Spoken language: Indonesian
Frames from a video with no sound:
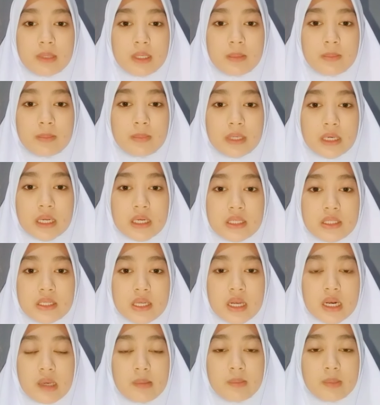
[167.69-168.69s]
berperan
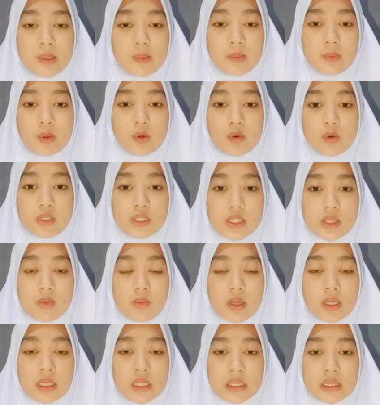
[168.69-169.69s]
dalam reproduksi
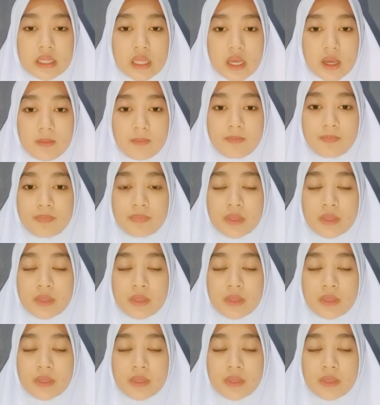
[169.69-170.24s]
wanita.